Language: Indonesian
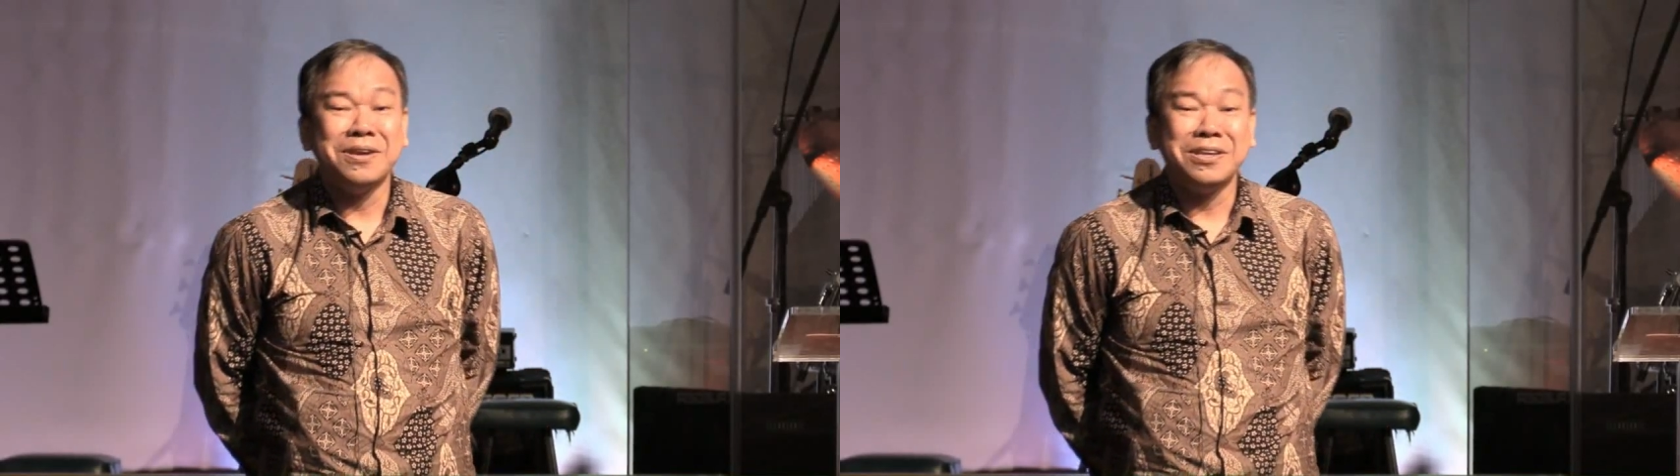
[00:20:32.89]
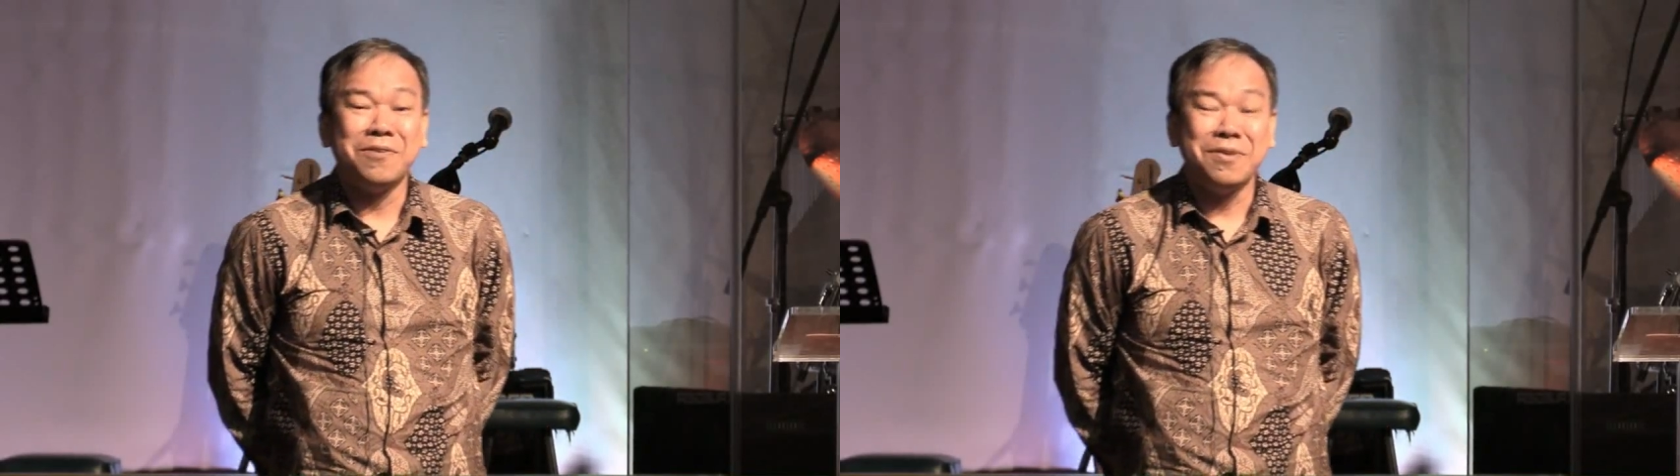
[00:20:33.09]

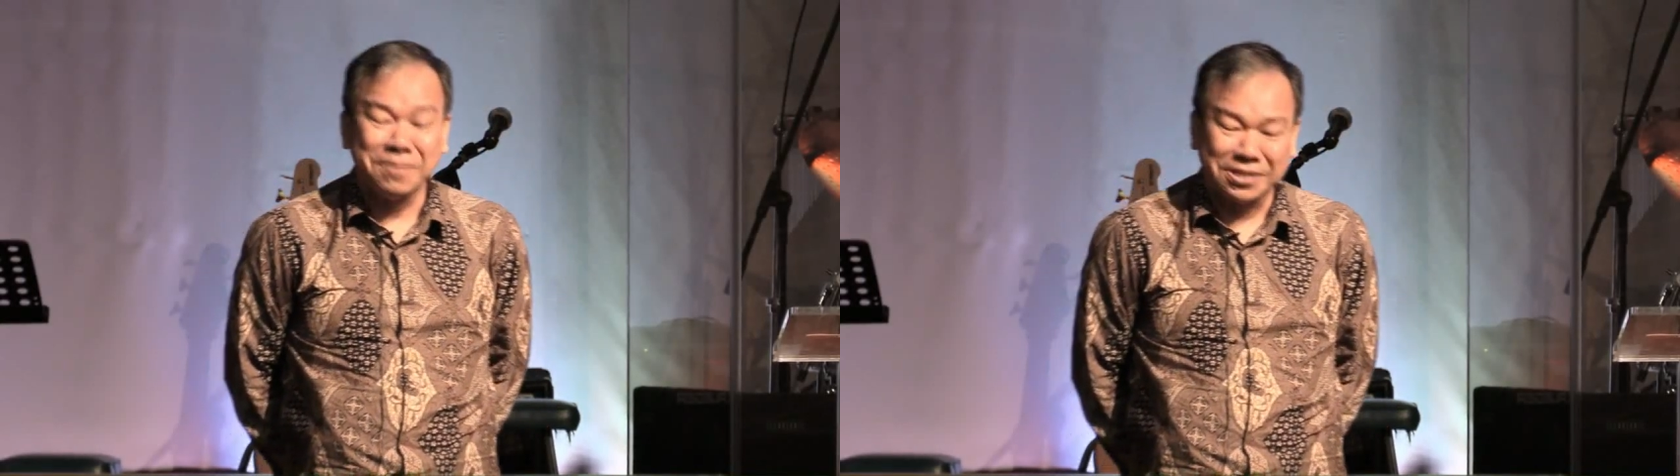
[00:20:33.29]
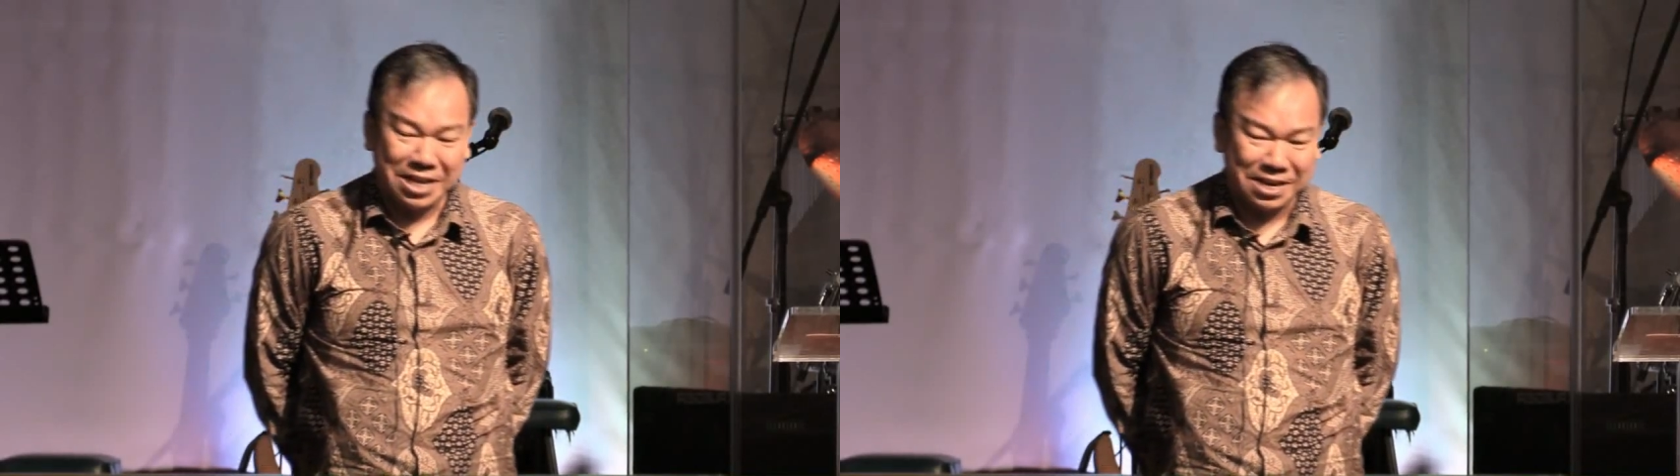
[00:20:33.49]
jauh lebih
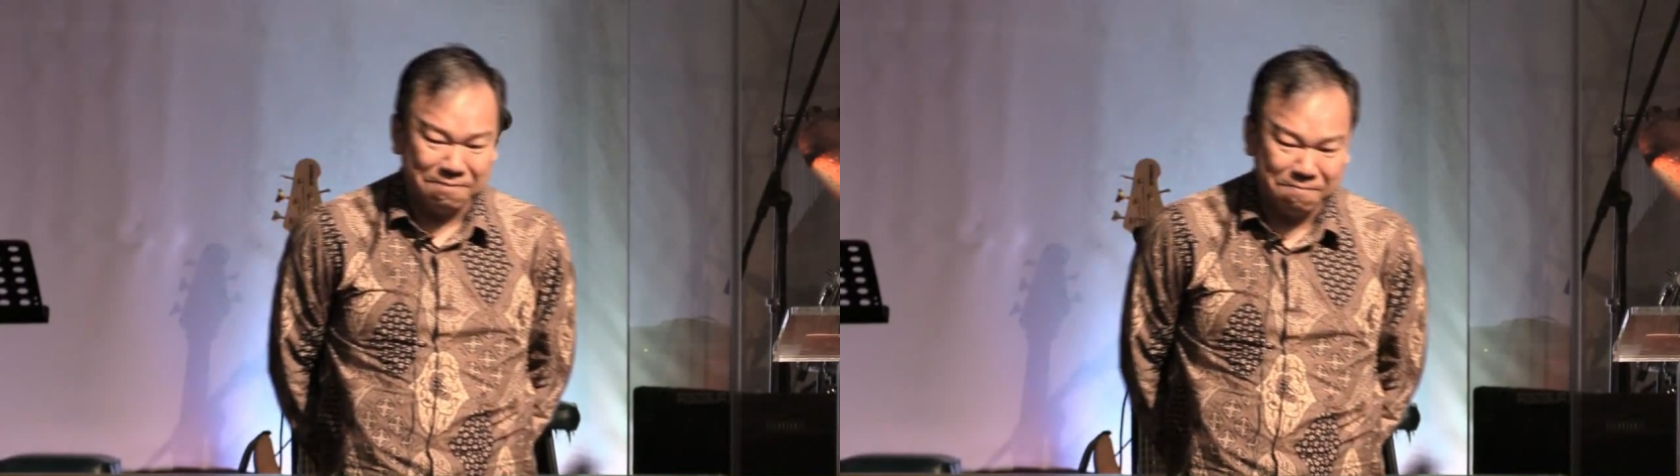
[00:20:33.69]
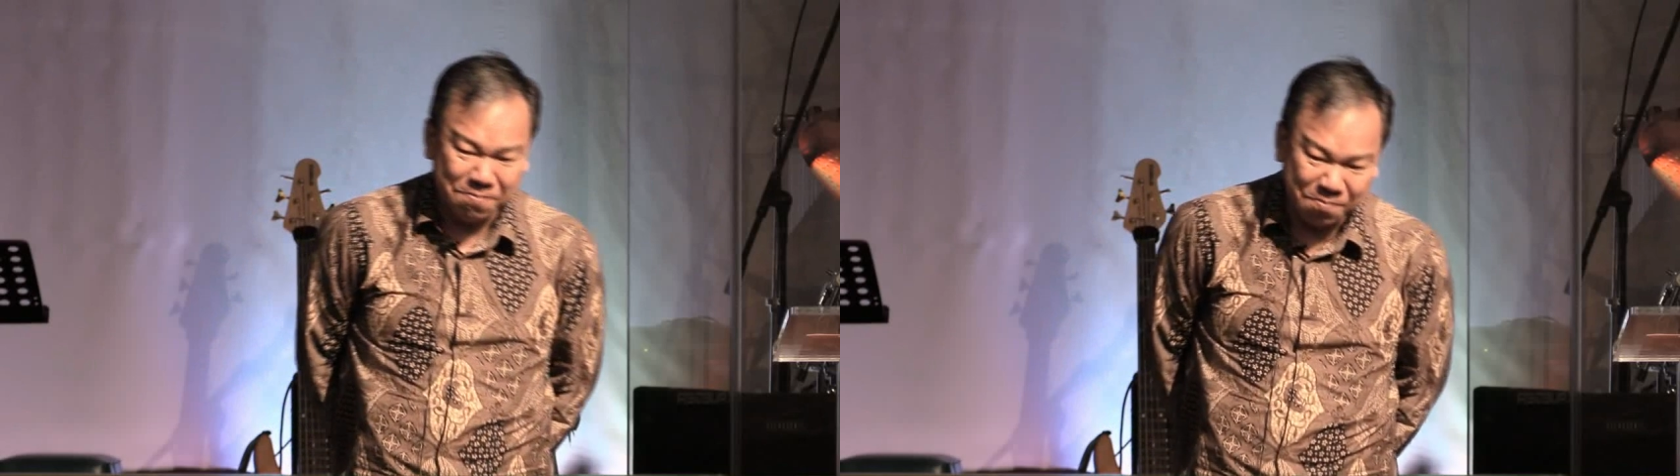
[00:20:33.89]
besar.
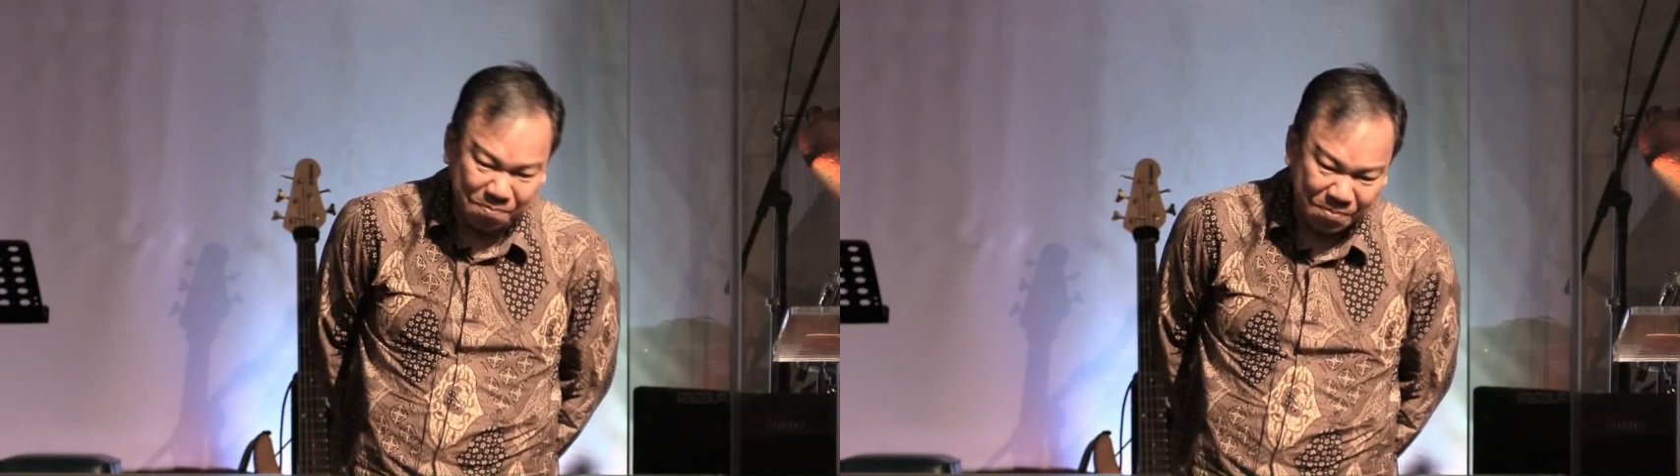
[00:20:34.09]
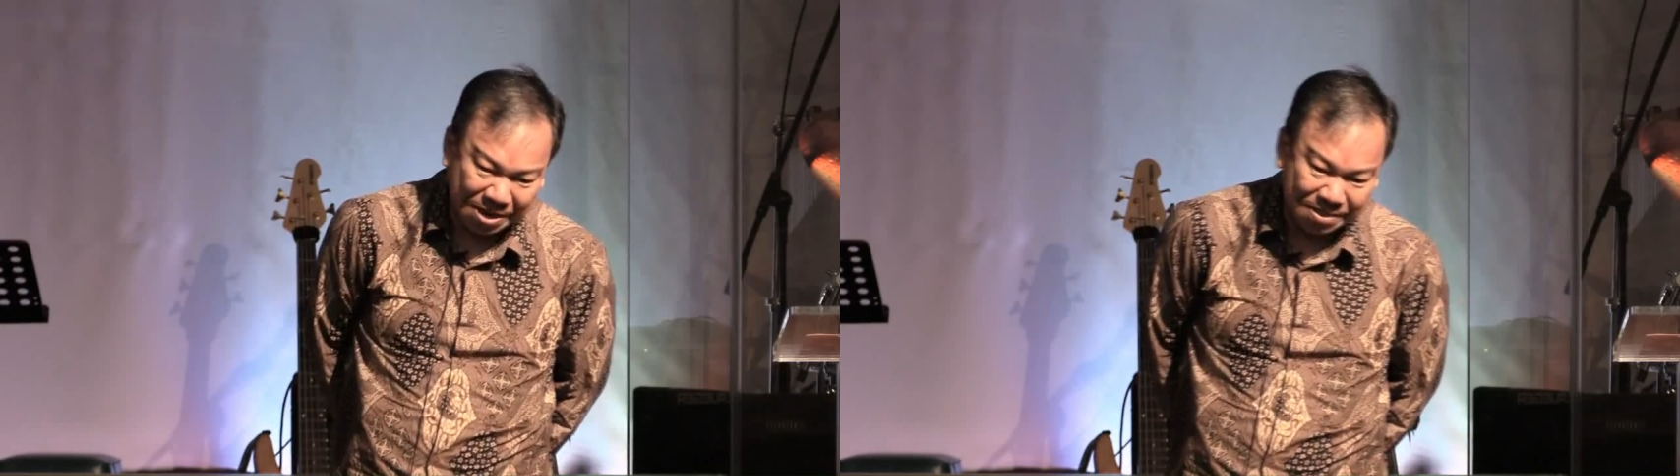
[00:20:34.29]

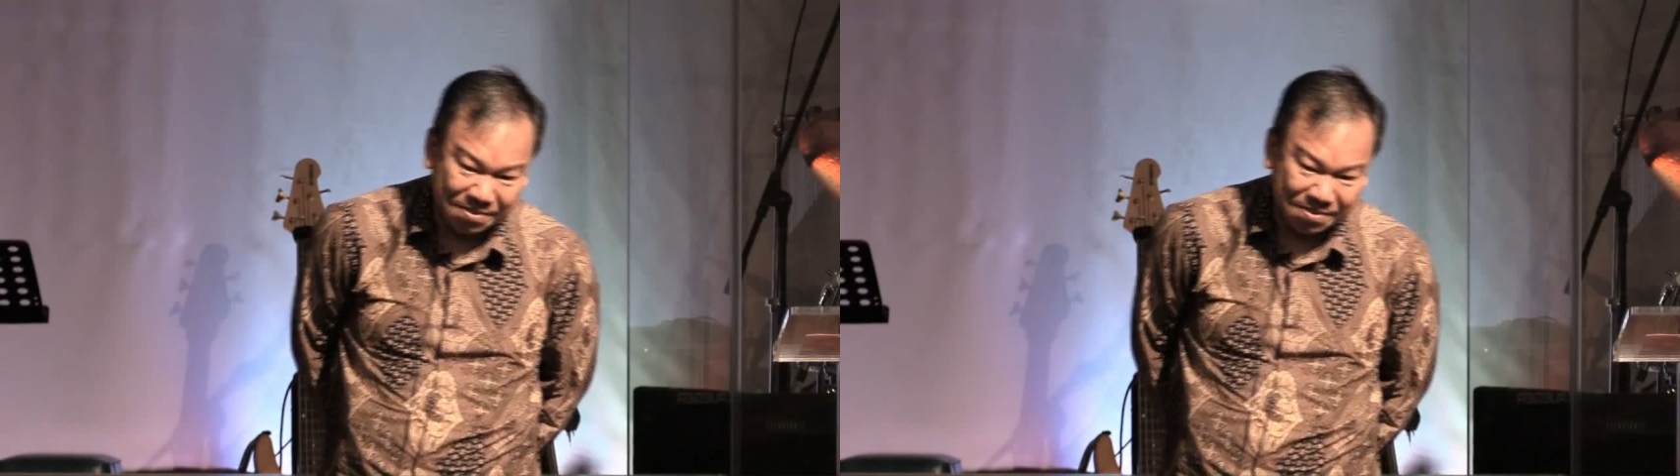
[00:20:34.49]
Begitu.